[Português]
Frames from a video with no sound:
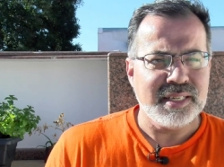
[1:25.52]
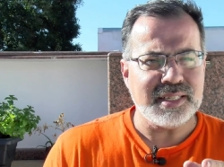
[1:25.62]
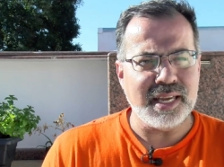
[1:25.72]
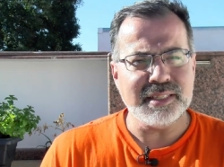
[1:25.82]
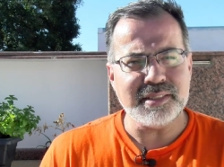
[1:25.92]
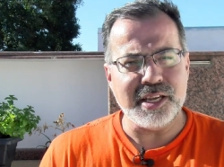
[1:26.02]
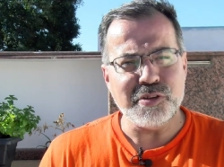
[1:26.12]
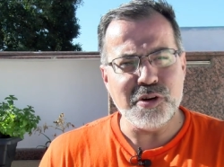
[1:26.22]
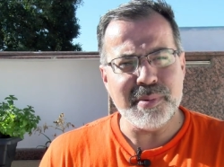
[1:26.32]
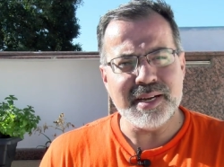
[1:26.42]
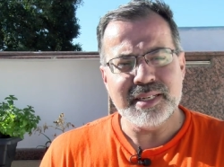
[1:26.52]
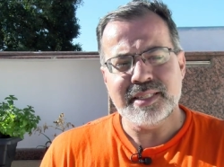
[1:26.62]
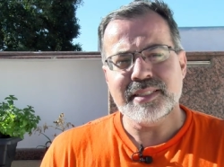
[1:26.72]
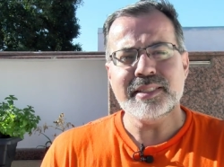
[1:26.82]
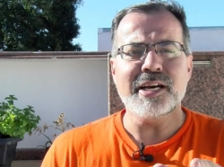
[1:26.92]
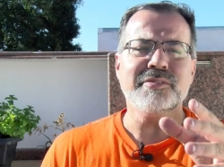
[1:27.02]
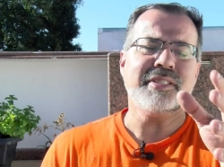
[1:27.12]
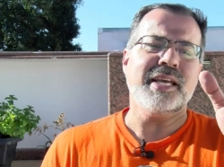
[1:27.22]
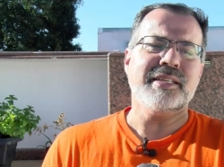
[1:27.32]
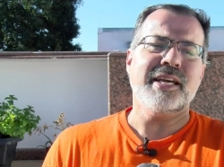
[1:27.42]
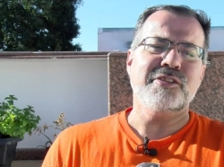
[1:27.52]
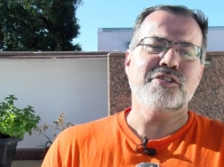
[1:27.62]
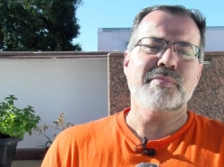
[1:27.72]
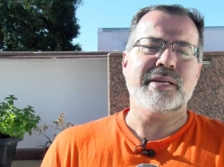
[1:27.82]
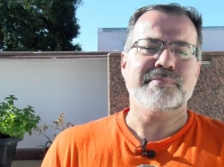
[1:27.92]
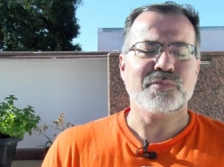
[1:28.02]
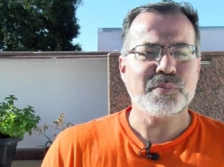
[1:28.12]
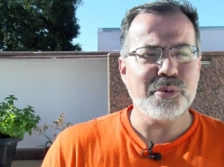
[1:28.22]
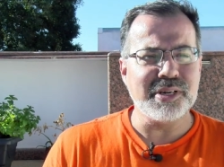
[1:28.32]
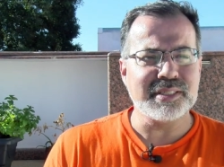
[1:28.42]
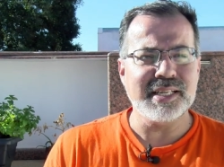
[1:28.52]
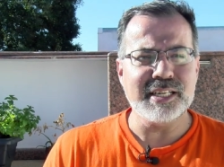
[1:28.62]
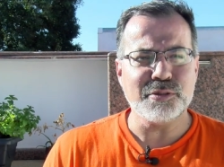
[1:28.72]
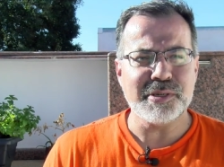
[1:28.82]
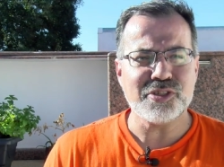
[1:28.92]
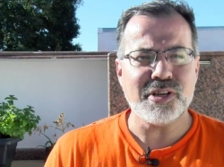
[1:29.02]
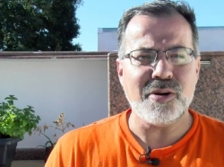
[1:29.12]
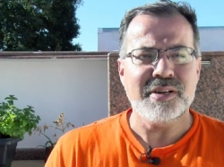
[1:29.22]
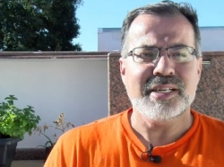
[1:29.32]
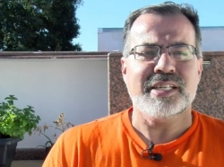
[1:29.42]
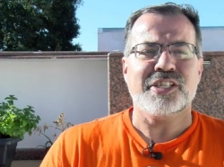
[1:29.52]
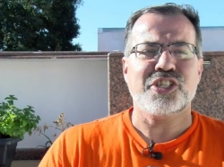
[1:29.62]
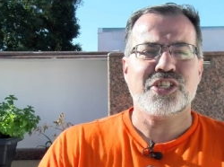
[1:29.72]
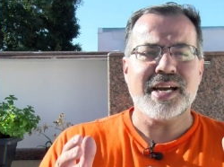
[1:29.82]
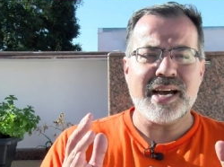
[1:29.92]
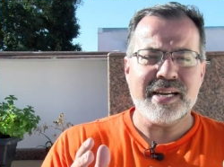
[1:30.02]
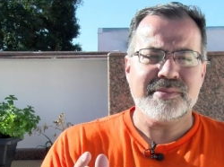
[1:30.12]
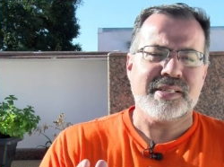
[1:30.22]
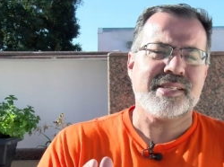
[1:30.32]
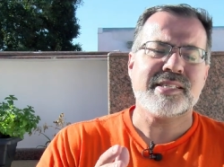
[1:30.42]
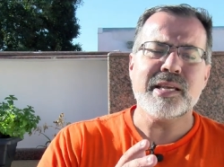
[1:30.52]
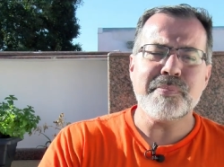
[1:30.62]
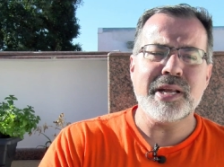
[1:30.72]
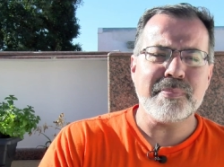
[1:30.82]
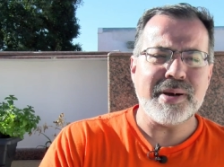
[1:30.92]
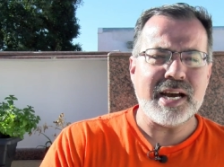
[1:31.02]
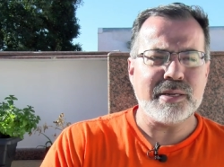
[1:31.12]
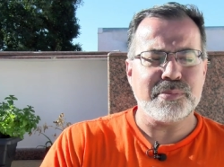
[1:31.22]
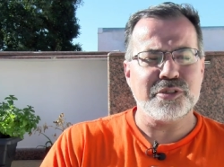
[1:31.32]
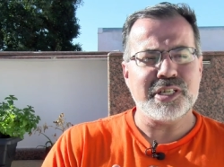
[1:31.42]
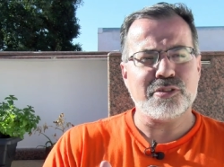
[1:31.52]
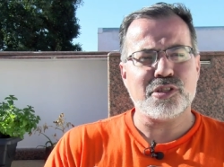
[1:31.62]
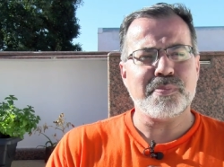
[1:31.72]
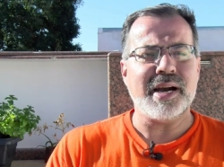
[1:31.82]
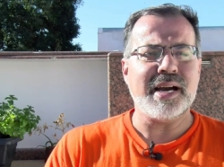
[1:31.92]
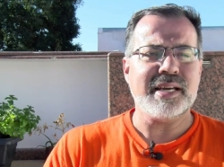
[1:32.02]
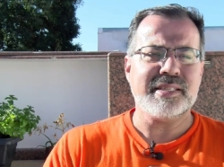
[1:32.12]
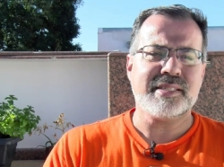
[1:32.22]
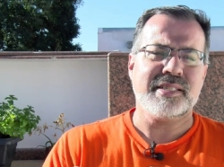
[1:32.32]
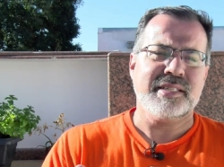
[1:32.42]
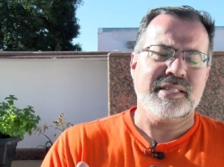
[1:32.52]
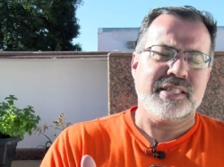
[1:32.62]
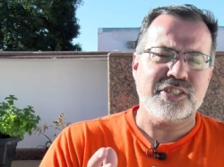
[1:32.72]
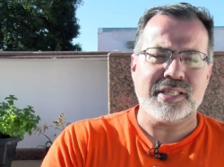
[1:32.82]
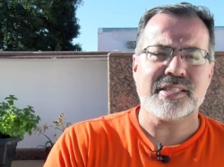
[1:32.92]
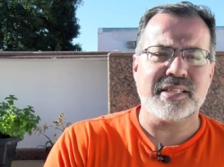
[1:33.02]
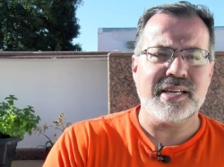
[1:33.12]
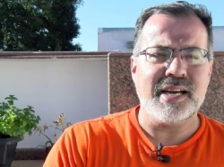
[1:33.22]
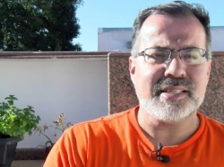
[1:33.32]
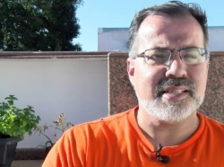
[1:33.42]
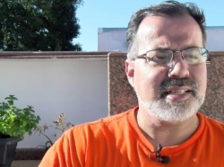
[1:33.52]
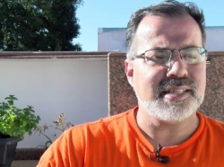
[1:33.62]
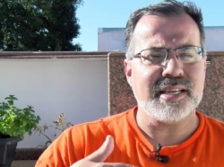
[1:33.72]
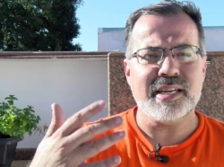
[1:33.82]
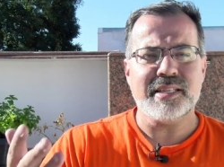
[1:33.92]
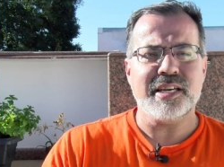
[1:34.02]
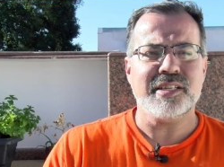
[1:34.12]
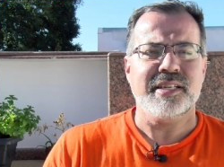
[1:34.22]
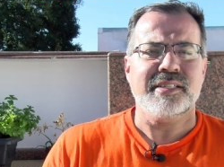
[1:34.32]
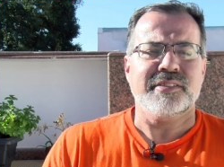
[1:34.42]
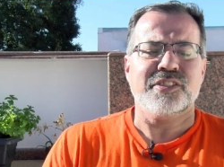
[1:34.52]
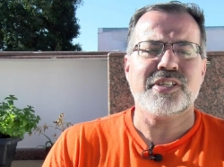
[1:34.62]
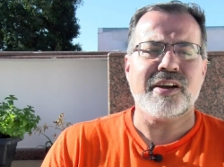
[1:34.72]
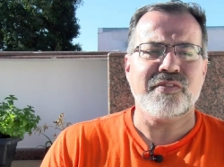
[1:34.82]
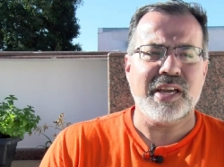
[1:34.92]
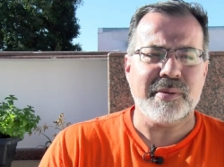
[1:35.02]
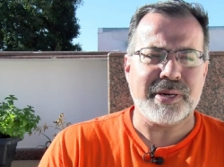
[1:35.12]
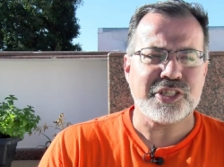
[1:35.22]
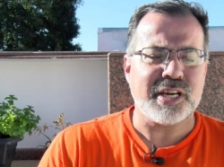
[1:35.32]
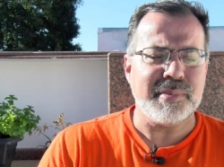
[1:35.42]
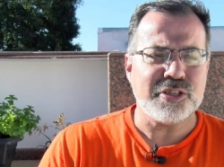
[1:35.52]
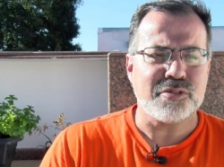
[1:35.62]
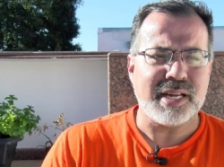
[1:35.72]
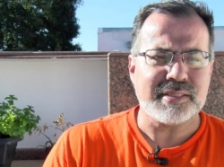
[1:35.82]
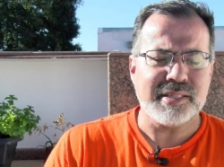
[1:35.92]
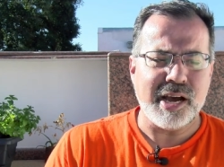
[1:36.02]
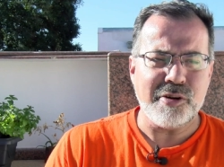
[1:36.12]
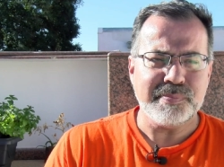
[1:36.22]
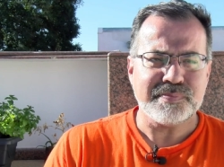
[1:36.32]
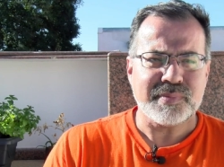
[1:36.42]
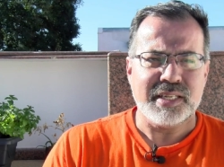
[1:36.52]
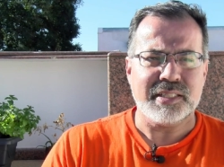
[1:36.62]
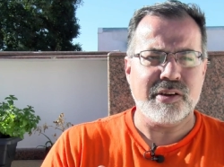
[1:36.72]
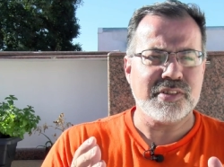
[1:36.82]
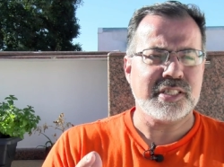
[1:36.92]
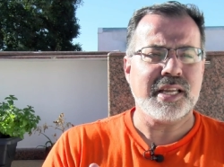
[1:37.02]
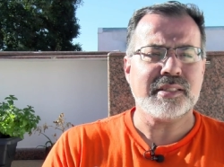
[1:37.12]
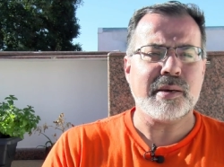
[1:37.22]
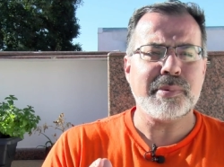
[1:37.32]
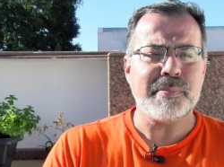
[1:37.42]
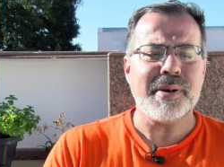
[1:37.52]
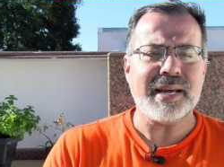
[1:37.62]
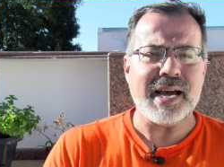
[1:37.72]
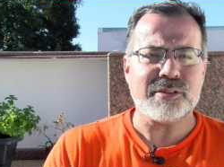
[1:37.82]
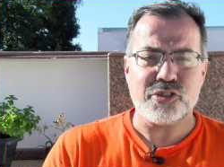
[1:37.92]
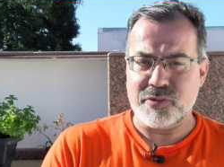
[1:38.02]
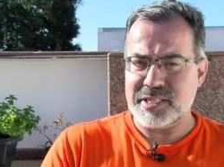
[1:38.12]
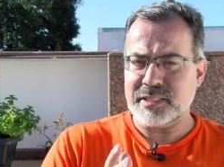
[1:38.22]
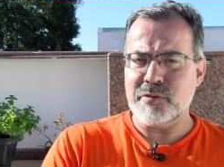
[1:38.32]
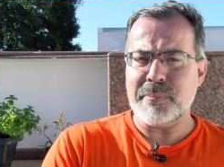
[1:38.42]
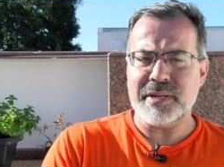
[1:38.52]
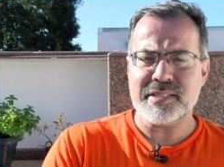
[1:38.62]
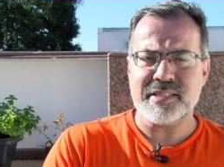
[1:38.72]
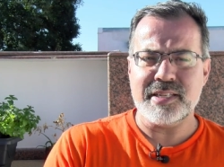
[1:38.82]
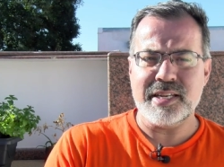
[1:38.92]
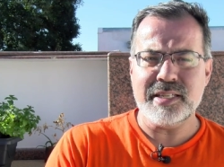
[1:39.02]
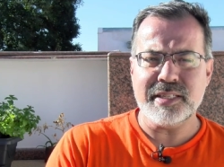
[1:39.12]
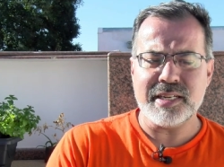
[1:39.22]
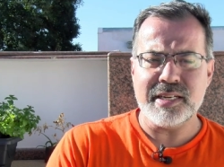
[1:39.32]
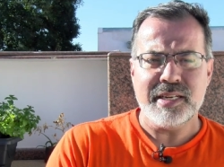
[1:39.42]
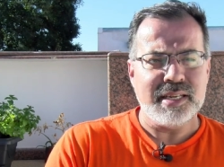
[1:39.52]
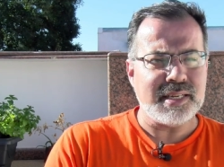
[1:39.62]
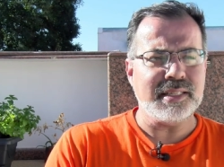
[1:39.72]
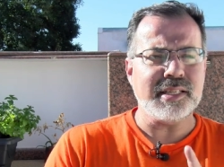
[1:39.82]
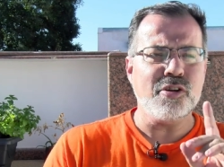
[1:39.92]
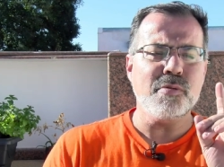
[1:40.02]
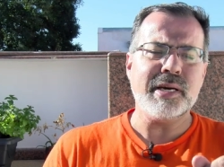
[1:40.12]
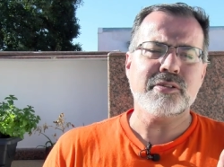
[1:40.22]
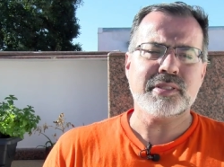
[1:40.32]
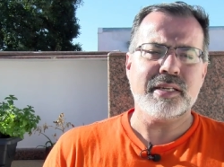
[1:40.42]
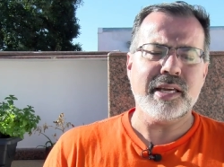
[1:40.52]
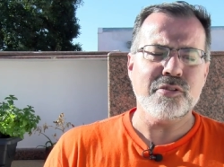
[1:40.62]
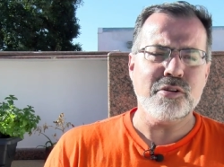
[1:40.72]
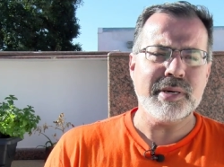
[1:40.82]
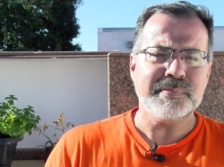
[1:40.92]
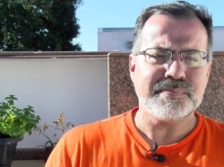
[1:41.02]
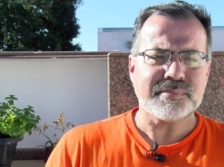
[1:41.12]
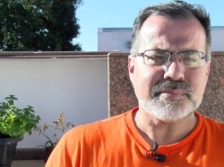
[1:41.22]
Quem tem uma, não tem nenhuma. Portanto, pessoal, já se prepare para o Dia dos Pais, Dia das Crianças, em seguida aí já vem praticamente o Natal, então você tem que estar tá preparado. Se você tem uma prensa cilíndrica, quem tem uma não tem nenhuma,